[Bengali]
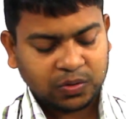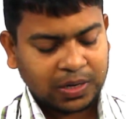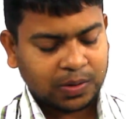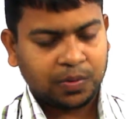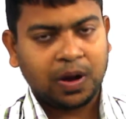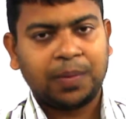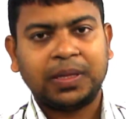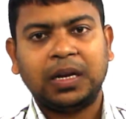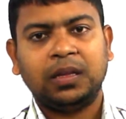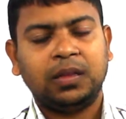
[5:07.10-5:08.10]
চলে যাব
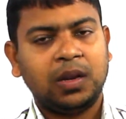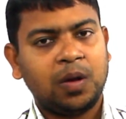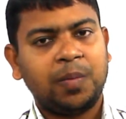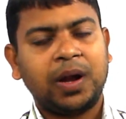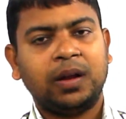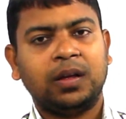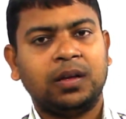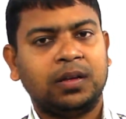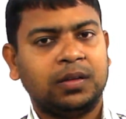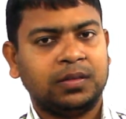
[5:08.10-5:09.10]
আমাদের তিন নম্বর
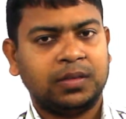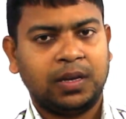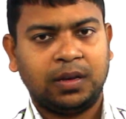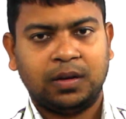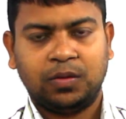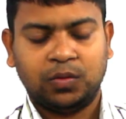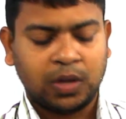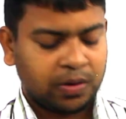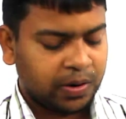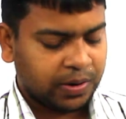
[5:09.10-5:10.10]
যে
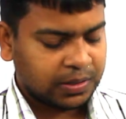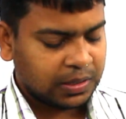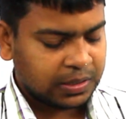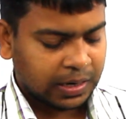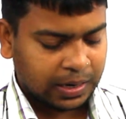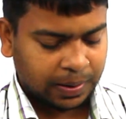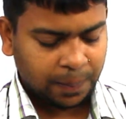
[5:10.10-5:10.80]
উদাহরণটা রয়েছে সেখানে